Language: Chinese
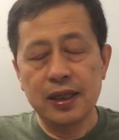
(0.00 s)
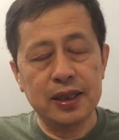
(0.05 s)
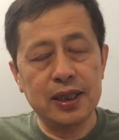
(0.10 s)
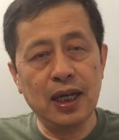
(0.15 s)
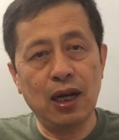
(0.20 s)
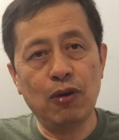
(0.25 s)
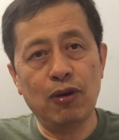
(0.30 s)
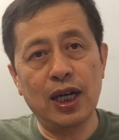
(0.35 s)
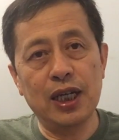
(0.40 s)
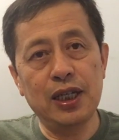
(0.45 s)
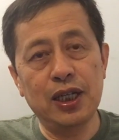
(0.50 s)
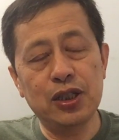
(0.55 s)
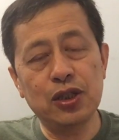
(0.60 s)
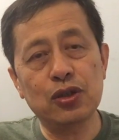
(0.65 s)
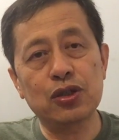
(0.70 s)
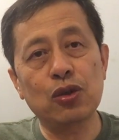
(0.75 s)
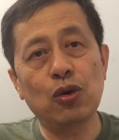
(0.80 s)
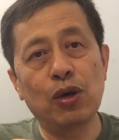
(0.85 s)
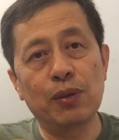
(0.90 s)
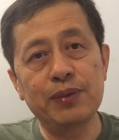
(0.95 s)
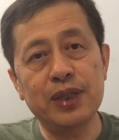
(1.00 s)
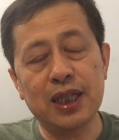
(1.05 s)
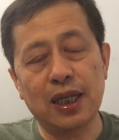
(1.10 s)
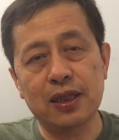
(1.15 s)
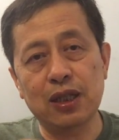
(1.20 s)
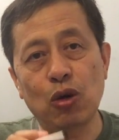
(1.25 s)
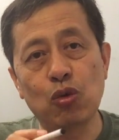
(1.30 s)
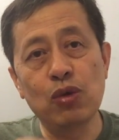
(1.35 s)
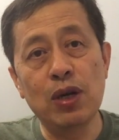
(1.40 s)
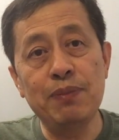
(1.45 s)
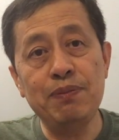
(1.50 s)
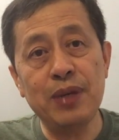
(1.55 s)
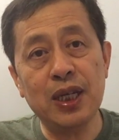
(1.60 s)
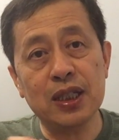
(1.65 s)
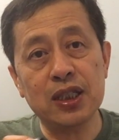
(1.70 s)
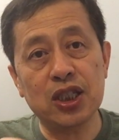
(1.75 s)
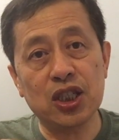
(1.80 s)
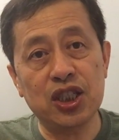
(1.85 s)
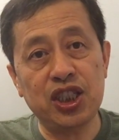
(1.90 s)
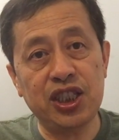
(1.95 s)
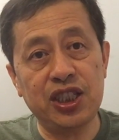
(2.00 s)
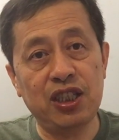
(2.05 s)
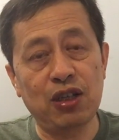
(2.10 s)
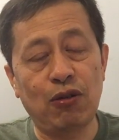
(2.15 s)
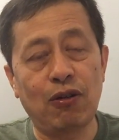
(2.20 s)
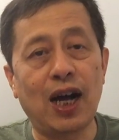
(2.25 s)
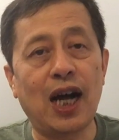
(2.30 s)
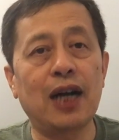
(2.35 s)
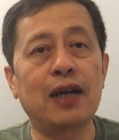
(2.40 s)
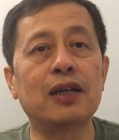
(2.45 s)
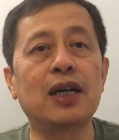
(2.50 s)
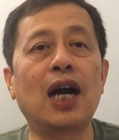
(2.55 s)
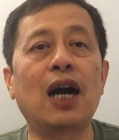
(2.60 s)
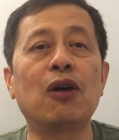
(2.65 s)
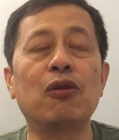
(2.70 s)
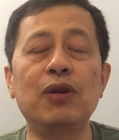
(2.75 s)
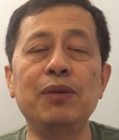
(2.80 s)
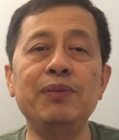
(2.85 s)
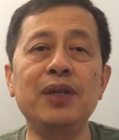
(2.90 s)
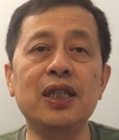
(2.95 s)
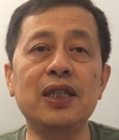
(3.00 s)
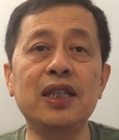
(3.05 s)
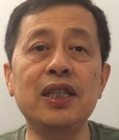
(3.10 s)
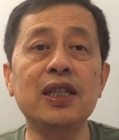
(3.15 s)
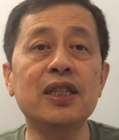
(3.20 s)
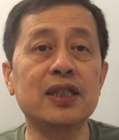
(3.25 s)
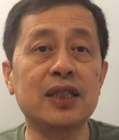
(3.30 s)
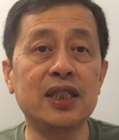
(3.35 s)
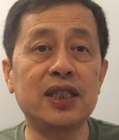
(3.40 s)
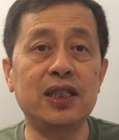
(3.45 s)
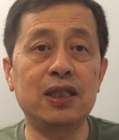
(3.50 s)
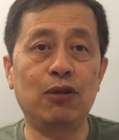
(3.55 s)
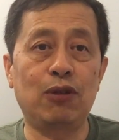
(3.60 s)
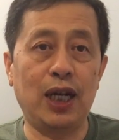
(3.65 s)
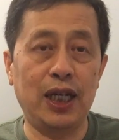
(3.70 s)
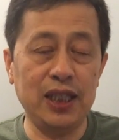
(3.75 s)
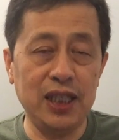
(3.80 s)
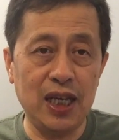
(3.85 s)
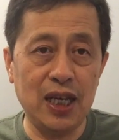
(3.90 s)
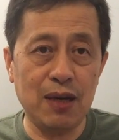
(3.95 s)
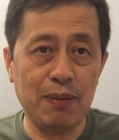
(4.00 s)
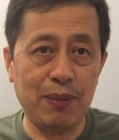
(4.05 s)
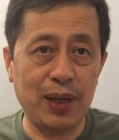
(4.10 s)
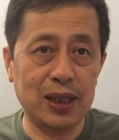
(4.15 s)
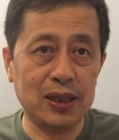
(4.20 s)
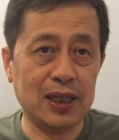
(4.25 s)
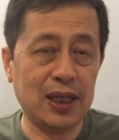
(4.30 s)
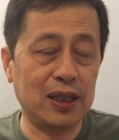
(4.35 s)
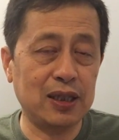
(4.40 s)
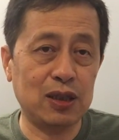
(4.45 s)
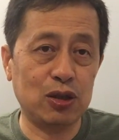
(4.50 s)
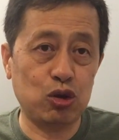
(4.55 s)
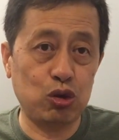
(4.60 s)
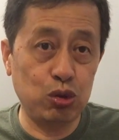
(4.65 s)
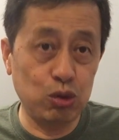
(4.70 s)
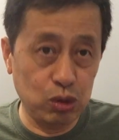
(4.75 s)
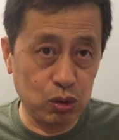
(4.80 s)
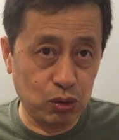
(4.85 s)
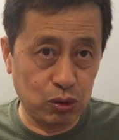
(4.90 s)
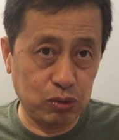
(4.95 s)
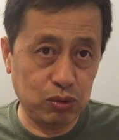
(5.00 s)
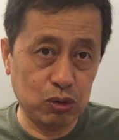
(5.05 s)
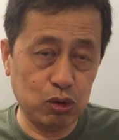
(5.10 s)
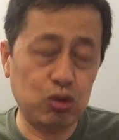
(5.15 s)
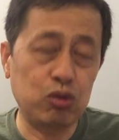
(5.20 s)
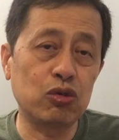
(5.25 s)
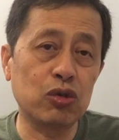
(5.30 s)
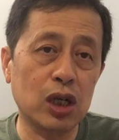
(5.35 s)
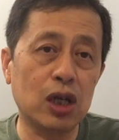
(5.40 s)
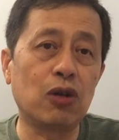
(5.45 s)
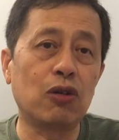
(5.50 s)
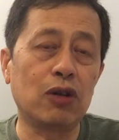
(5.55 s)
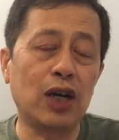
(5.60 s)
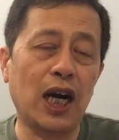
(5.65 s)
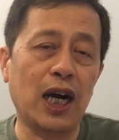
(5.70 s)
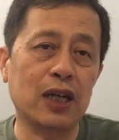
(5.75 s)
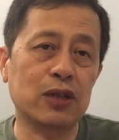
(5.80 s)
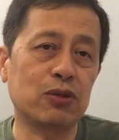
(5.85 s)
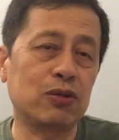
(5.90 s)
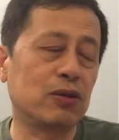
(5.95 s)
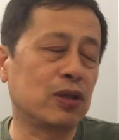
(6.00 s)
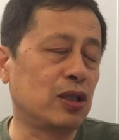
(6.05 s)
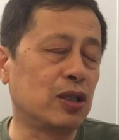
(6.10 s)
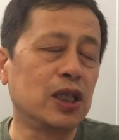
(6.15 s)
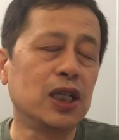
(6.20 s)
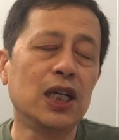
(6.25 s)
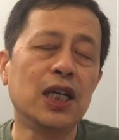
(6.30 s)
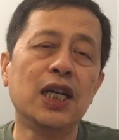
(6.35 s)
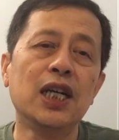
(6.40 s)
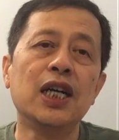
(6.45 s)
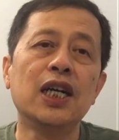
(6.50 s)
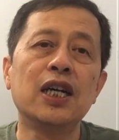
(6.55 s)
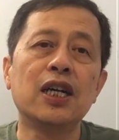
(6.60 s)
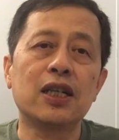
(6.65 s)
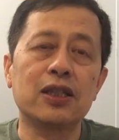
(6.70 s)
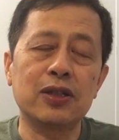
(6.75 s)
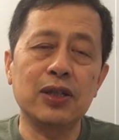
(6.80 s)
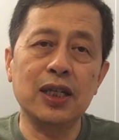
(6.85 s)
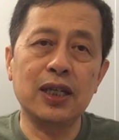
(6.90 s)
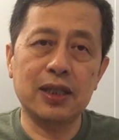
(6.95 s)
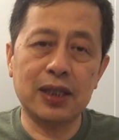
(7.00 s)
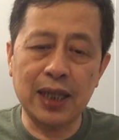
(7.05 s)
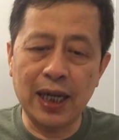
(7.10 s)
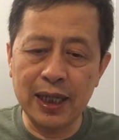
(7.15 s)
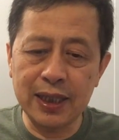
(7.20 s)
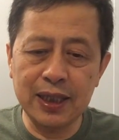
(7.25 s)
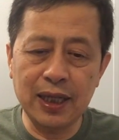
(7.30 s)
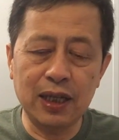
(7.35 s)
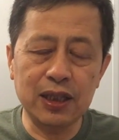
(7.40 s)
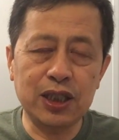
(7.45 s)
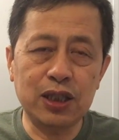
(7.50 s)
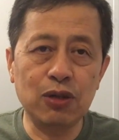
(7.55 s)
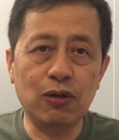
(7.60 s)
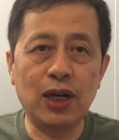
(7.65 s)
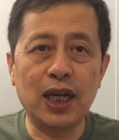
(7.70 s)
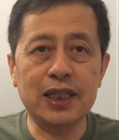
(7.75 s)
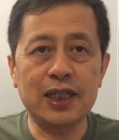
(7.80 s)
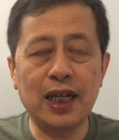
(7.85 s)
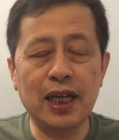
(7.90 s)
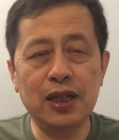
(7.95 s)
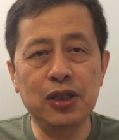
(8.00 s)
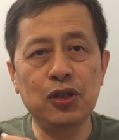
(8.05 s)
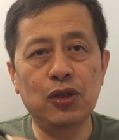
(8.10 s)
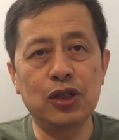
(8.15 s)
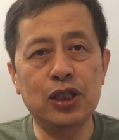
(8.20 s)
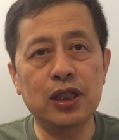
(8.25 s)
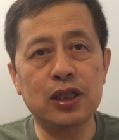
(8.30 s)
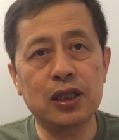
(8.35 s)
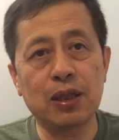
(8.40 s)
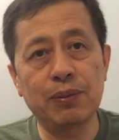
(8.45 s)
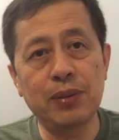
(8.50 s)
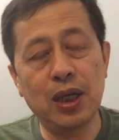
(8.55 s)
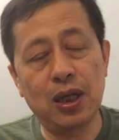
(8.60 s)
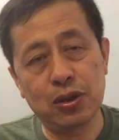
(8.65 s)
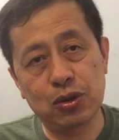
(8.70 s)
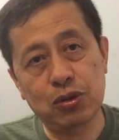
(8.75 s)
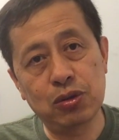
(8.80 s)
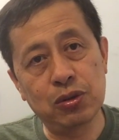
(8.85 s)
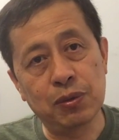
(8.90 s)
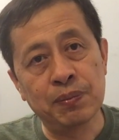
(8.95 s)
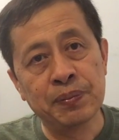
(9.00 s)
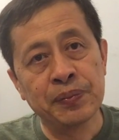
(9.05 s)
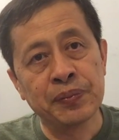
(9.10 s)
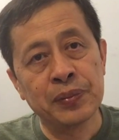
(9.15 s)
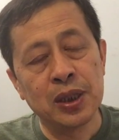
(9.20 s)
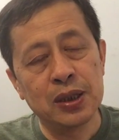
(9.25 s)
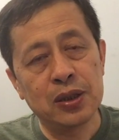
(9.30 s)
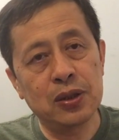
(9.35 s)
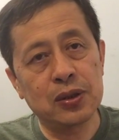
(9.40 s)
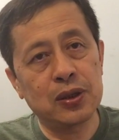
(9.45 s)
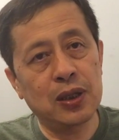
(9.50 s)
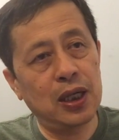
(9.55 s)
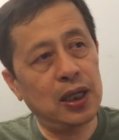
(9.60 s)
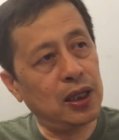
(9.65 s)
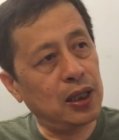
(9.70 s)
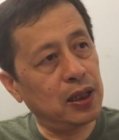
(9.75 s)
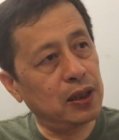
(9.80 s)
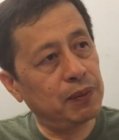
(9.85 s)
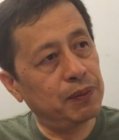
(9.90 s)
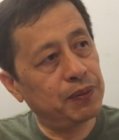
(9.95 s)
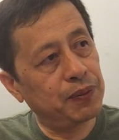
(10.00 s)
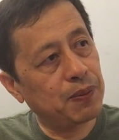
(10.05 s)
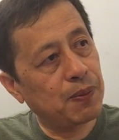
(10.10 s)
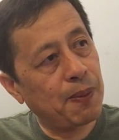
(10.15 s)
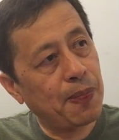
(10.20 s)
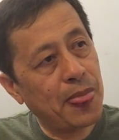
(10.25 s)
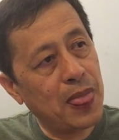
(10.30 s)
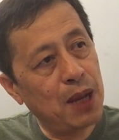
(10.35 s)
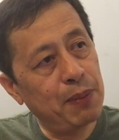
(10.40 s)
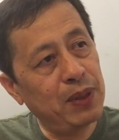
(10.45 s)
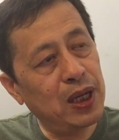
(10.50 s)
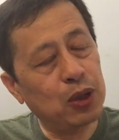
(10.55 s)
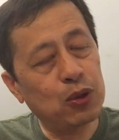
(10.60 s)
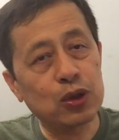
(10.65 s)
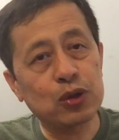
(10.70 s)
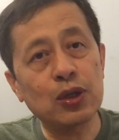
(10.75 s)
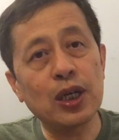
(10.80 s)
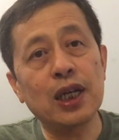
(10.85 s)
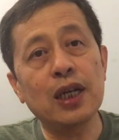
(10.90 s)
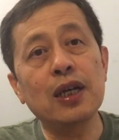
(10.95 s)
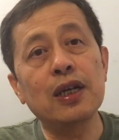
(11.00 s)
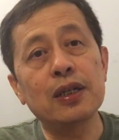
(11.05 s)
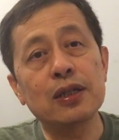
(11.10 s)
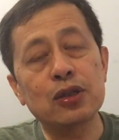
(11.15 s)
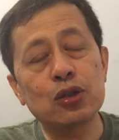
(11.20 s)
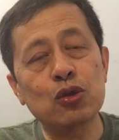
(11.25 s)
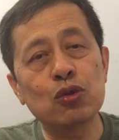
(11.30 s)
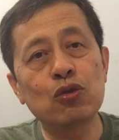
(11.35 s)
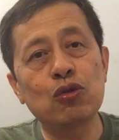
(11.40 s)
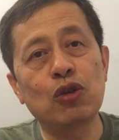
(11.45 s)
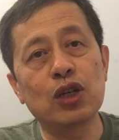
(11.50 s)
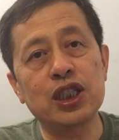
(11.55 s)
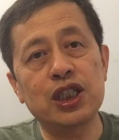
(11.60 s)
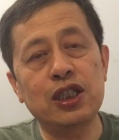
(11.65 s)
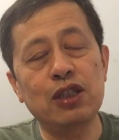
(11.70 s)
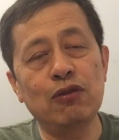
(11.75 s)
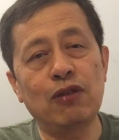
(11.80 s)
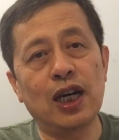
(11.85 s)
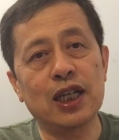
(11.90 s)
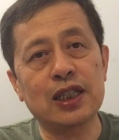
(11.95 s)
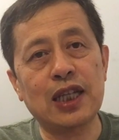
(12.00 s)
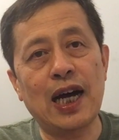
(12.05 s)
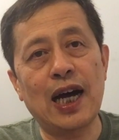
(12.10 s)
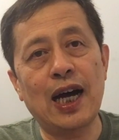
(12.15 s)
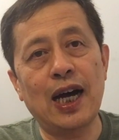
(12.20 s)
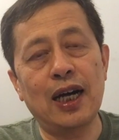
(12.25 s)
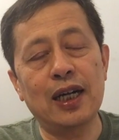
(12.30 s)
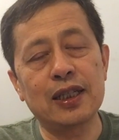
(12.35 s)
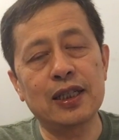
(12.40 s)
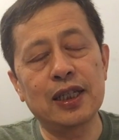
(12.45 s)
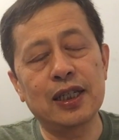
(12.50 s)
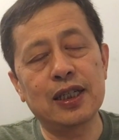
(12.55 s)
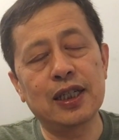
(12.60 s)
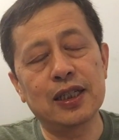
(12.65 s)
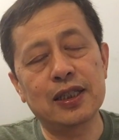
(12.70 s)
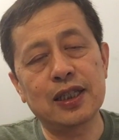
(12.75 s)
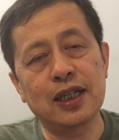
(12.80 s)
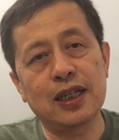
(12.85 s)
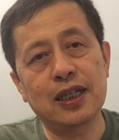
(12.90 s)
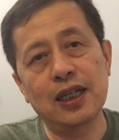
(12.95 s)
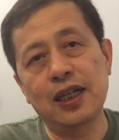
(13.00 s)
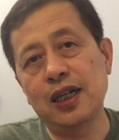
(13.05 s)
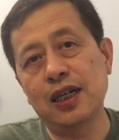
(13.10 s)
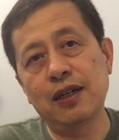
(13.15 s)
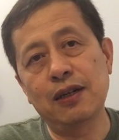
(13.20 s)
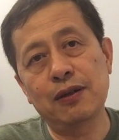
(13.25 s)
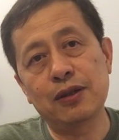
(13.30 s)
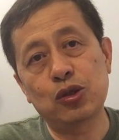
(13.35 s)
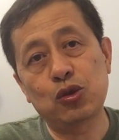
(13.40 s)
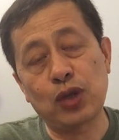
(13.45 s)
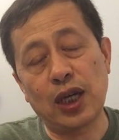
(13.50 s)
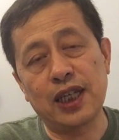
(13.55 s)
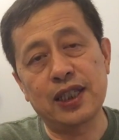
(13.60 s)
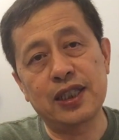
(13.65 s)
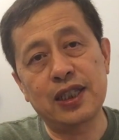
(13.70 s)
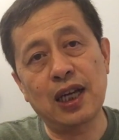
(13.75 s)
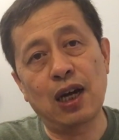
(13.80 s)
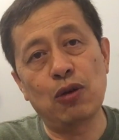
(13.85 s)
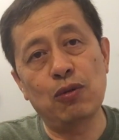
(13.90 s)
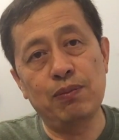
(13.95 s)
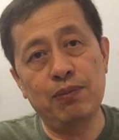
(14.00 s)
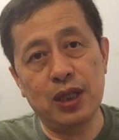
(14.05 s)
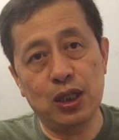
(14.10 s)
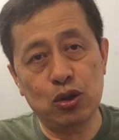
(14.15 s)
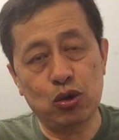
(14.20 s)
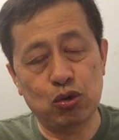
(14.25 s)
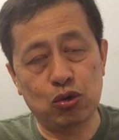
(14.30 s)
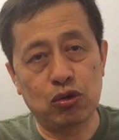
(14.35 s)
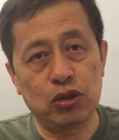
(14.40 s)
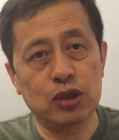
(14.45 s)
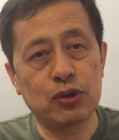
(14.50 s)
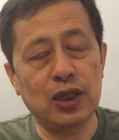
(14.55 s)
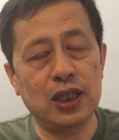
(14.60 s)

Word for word: 这样的话，也就是我们讲到文明是细化文明一定是细化，野蛮才是粗陋。所以他这样细化下来有一个什么好处？就是说，美国对中国希望他这个转向民主，